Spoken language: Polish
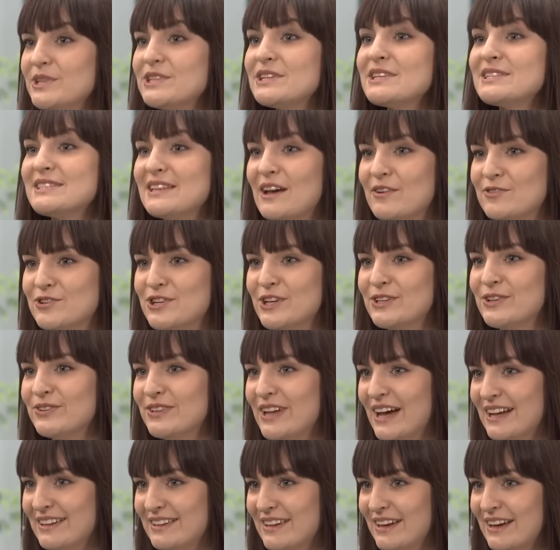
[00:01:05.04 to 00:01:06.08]
być zawsze
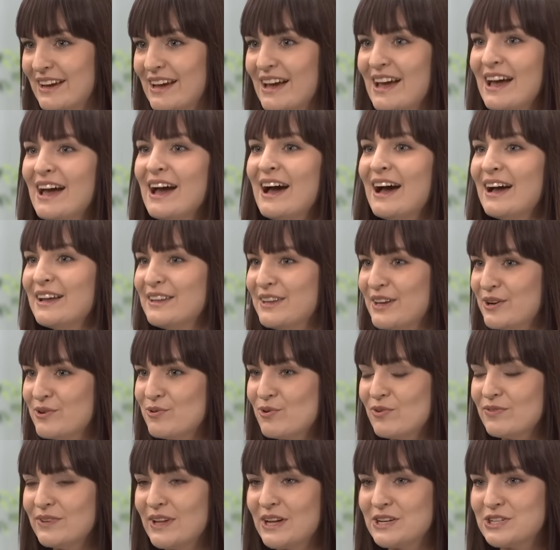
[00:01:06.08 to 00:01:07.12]
dodatek, a nie
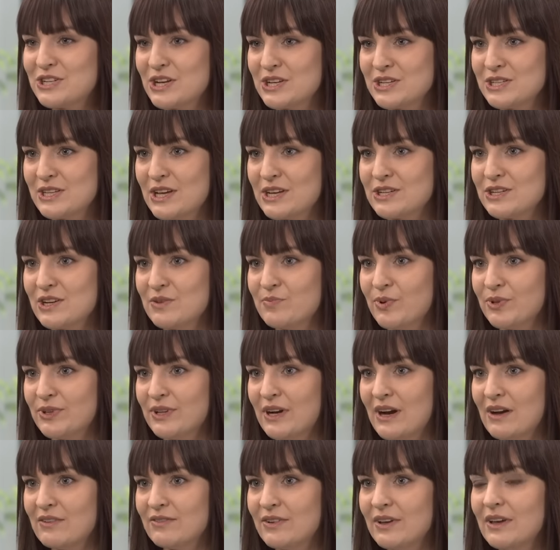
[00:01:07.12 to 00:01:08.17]
główna część naszej
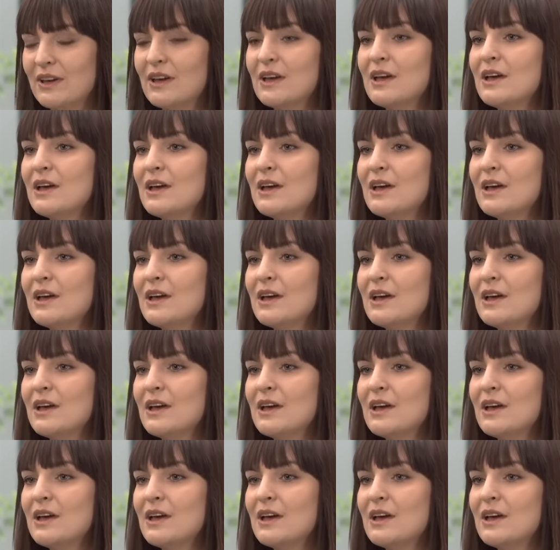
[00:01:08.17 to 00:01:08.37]
potrawy.